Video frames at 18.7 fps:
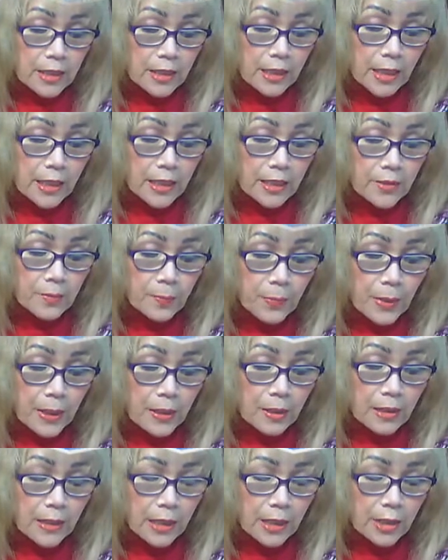Jane
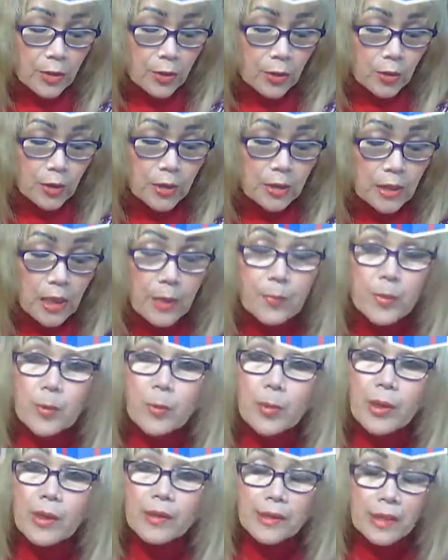Pantelion, happy
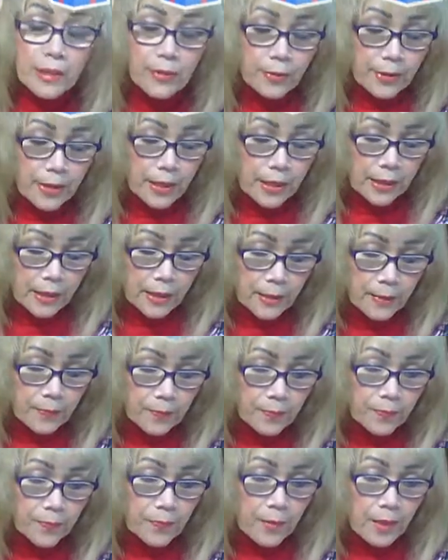birthday, Rick.
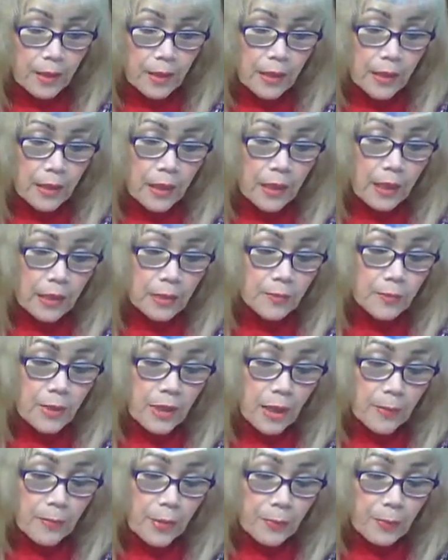At
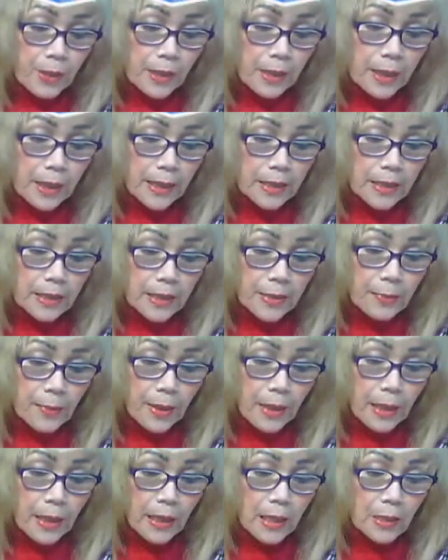marami pa guys
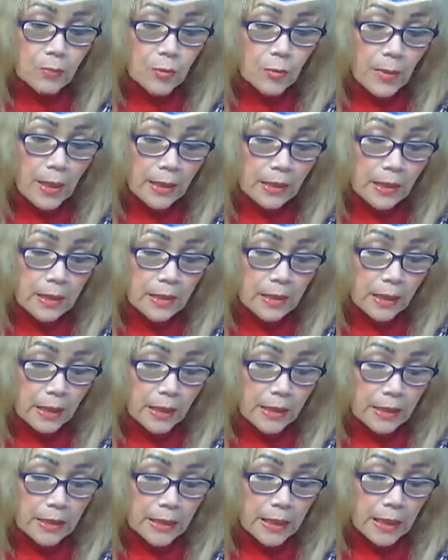iba ang bumati sa
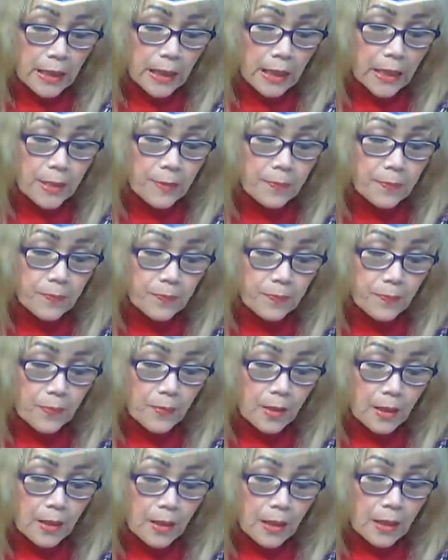kanya.
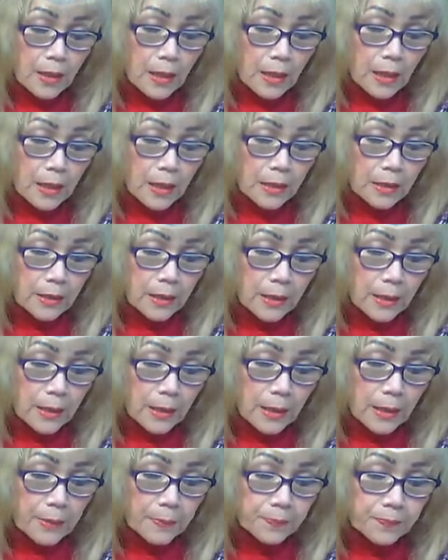At
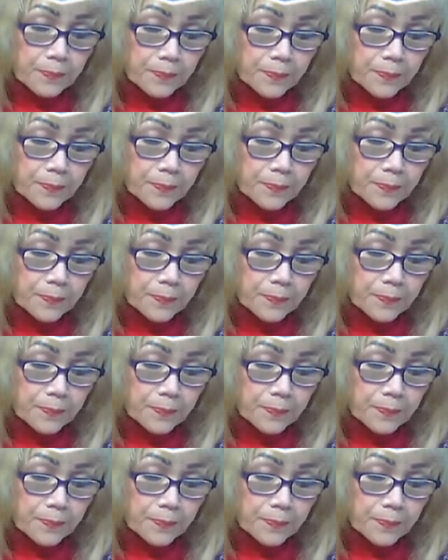uh,